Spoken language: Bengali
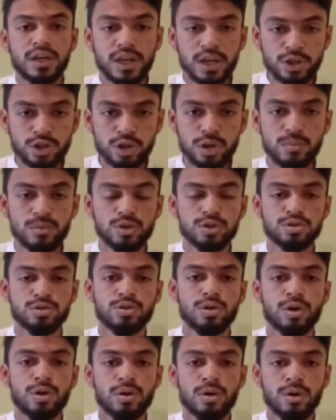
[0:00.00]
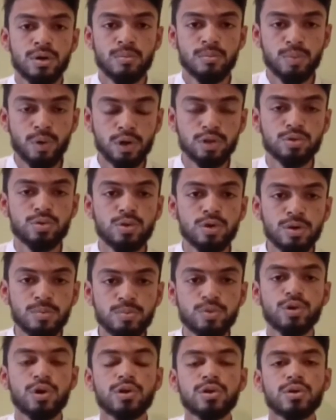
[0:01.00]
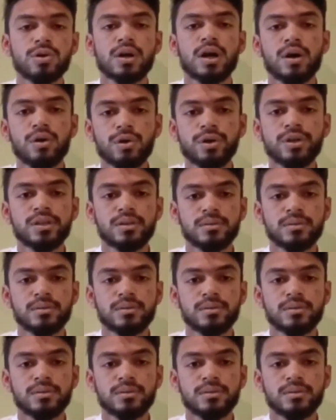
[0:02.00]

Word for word: এই সমস্ত পদগুলি পূরণ করা হয়